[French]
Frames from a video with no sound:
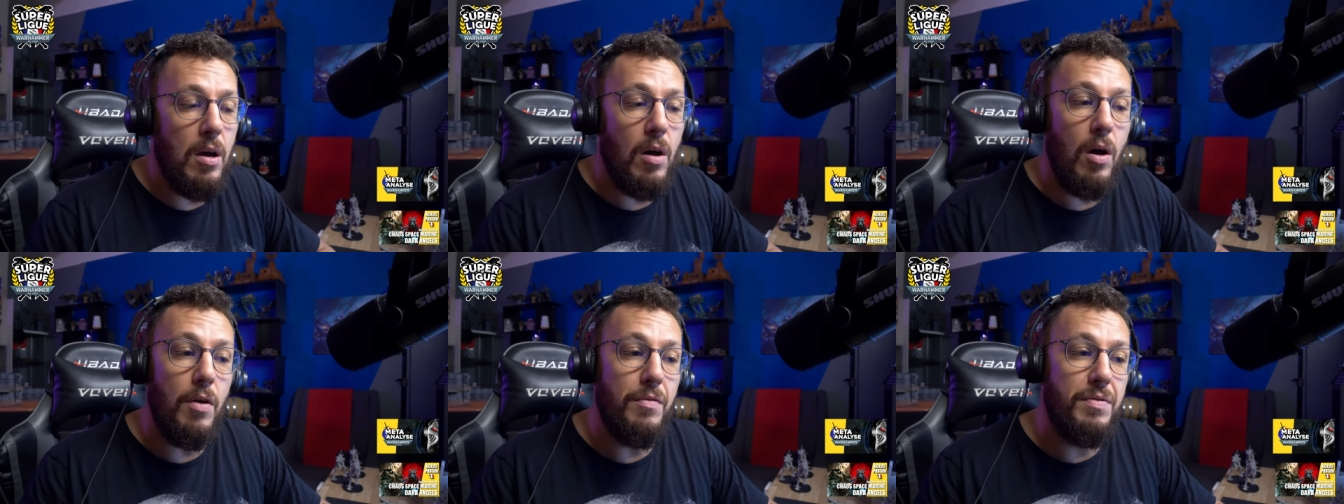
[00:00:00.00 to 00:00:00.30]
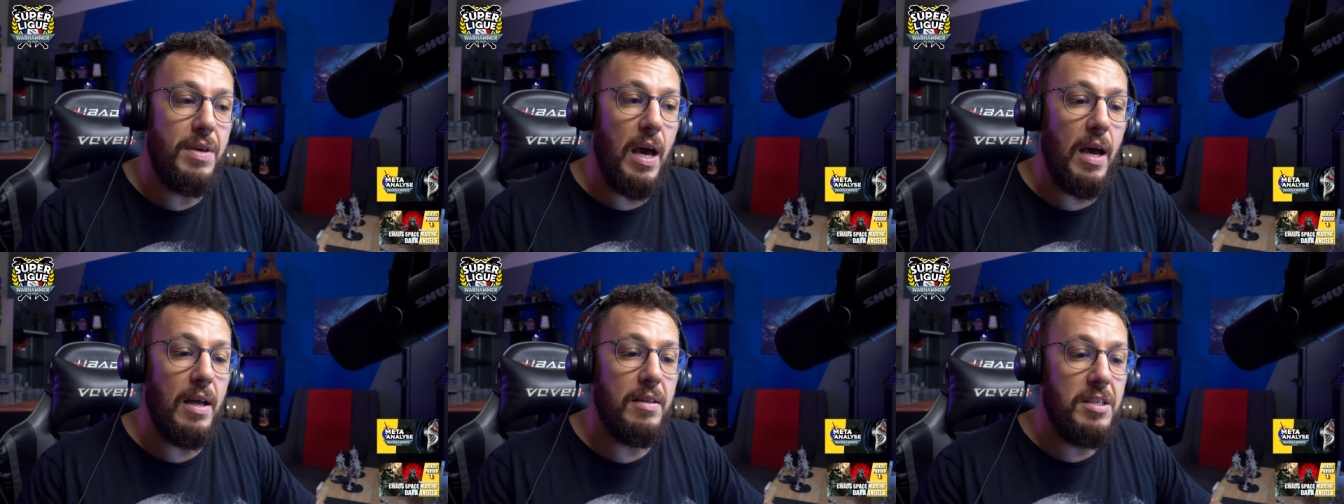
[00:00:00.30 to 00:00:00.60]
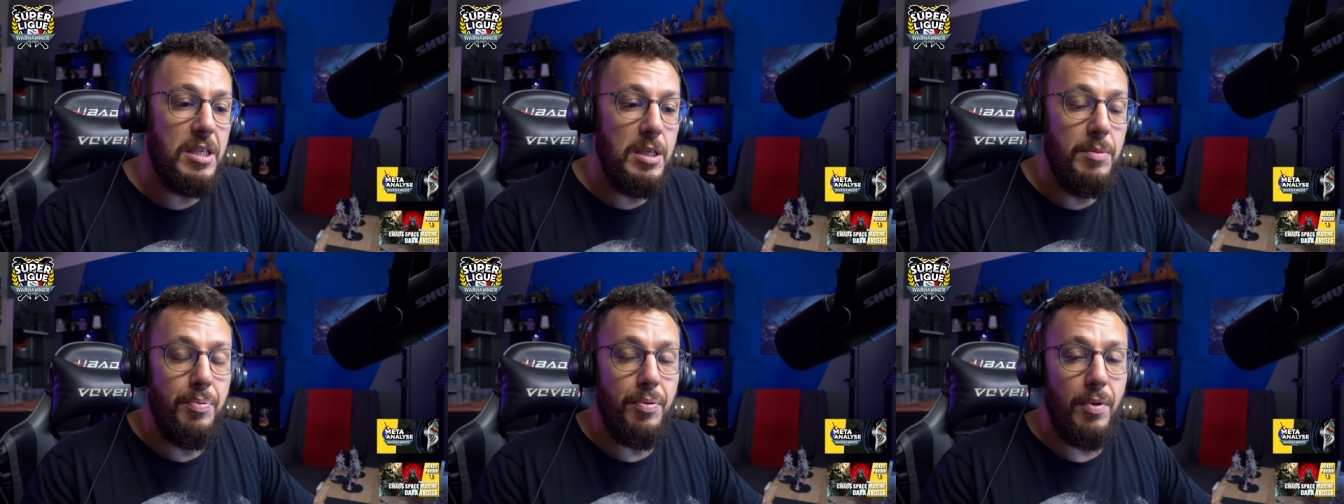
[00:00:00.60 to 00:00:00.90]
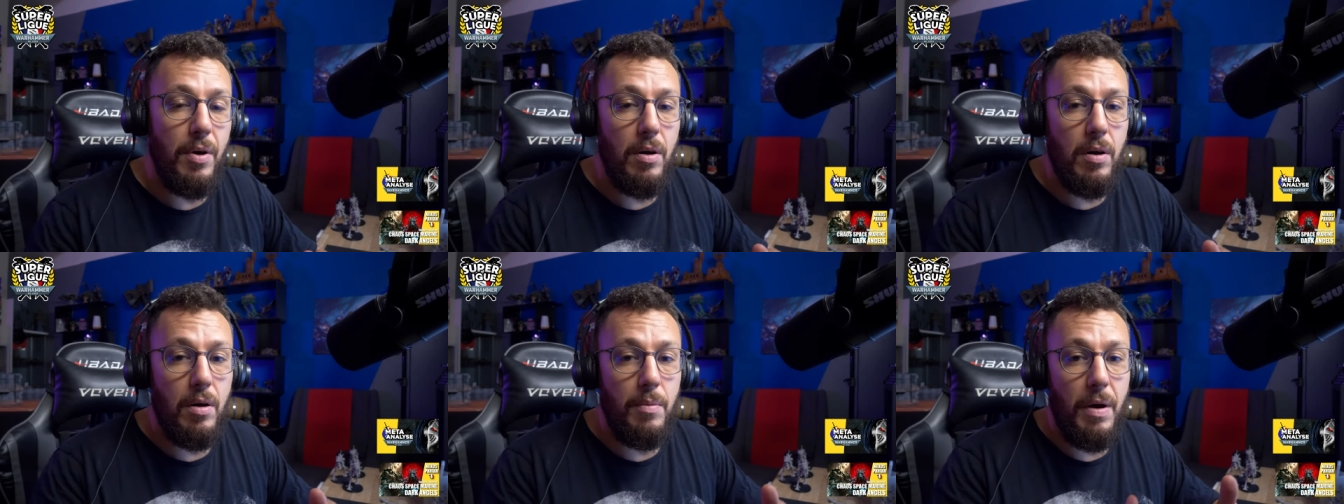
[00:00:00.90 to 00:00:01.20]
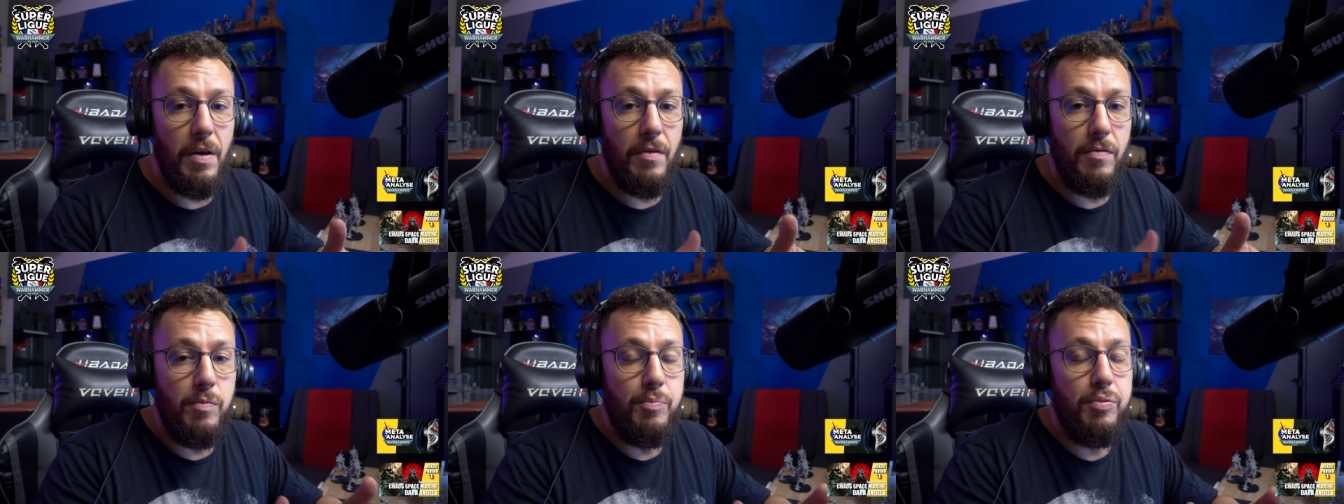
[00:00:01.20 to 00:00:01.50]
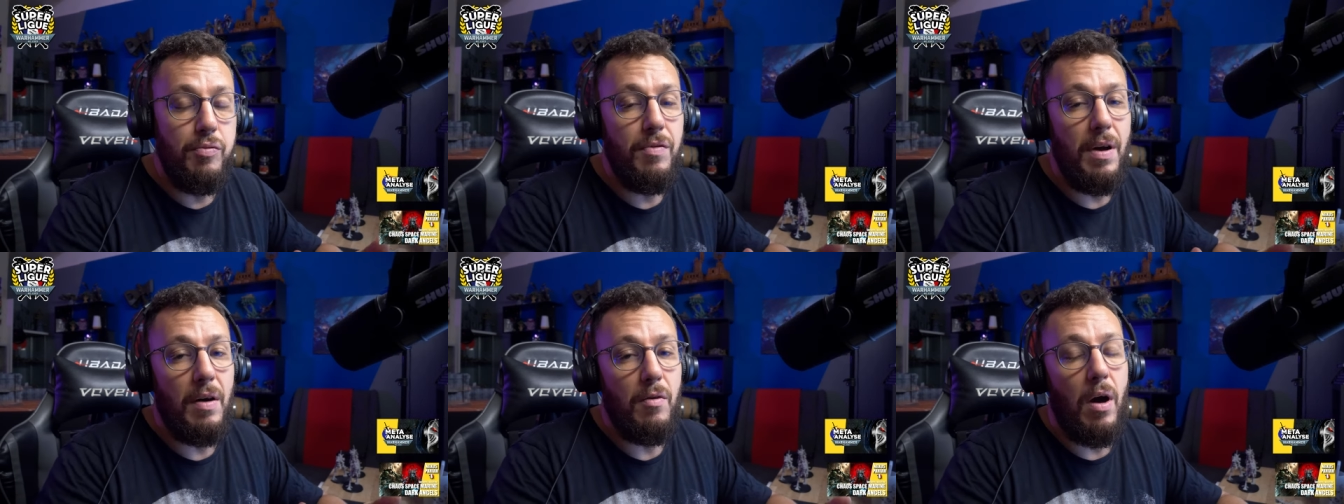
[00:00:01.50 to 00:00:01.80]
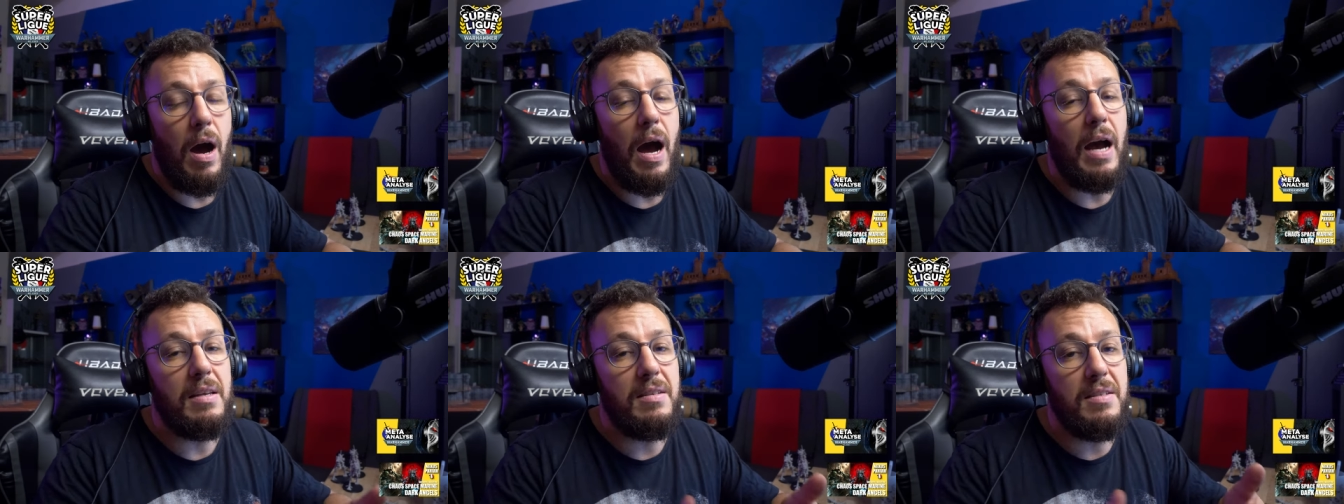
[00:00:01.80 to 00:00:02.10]
via un type, vous pouvez
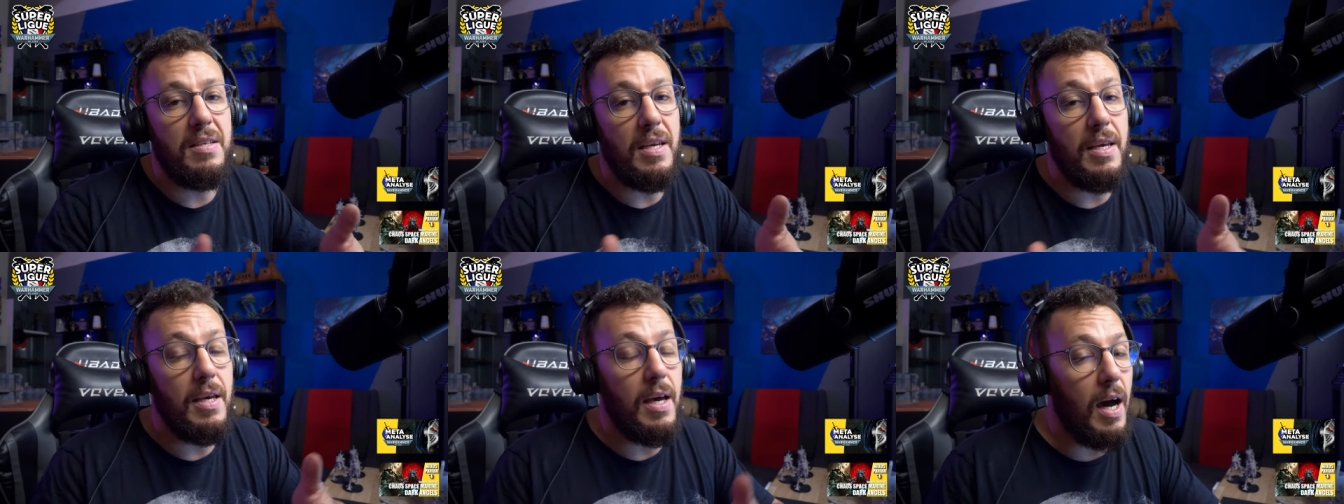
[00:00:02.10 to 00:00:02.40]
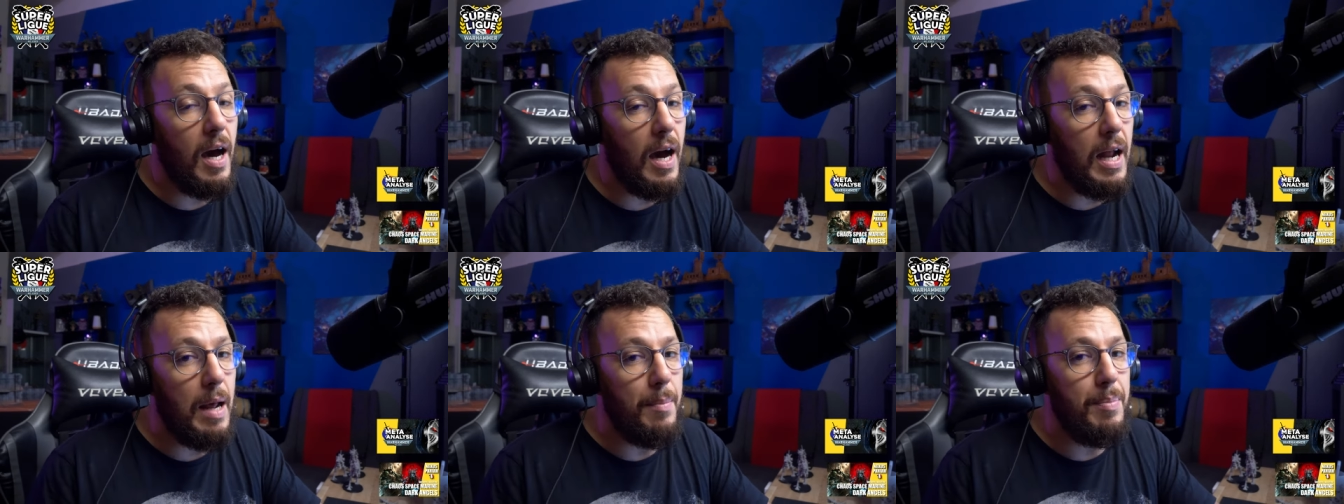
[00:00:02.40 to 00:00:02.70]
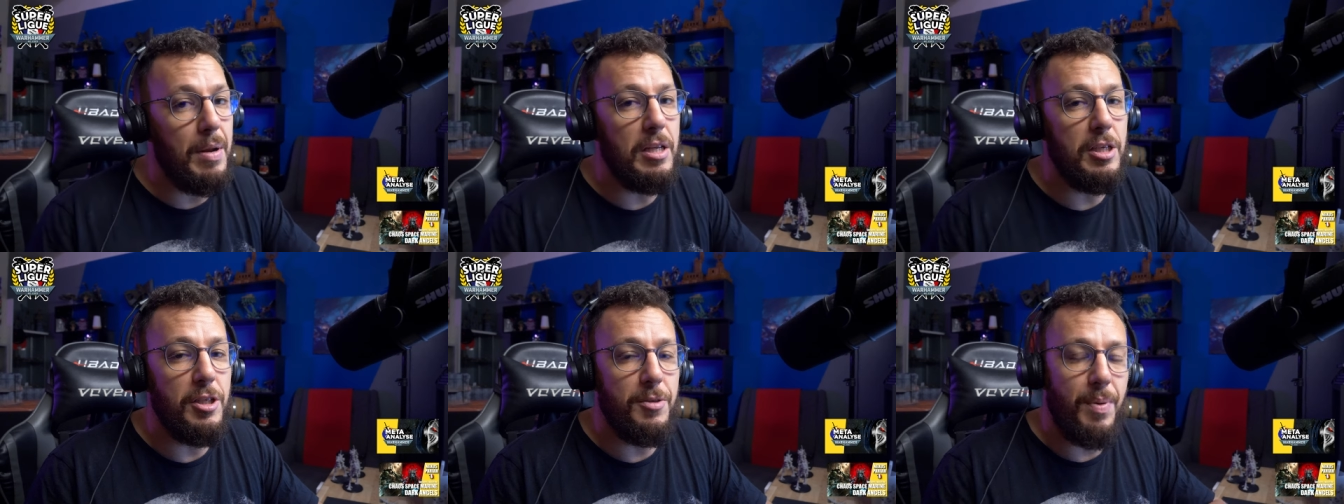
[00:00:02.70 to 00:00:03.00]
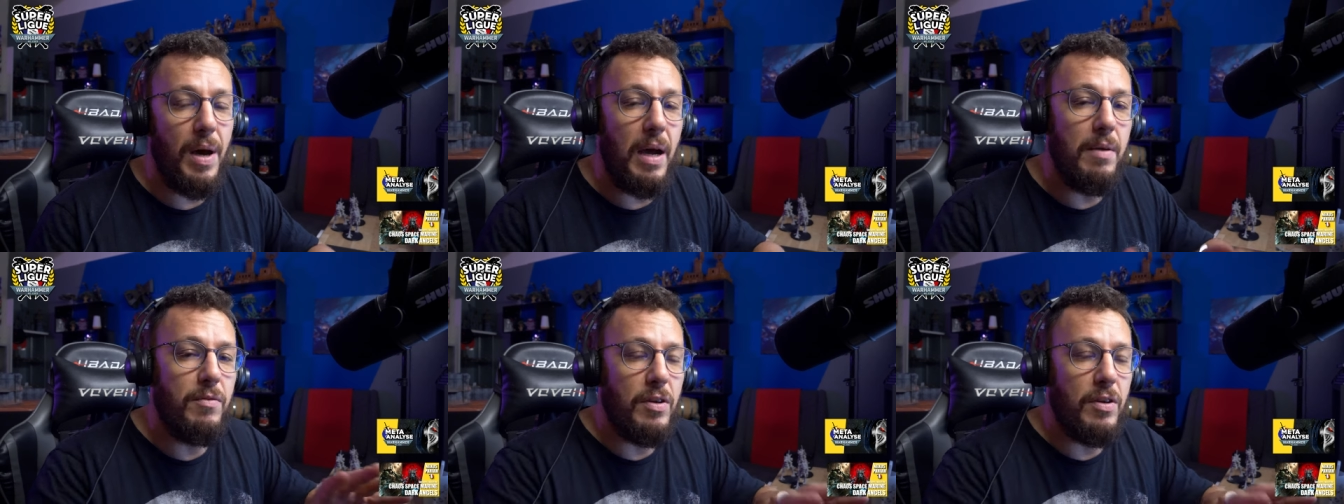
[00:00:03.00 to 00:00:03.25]
avoir accès à la playlist Prime.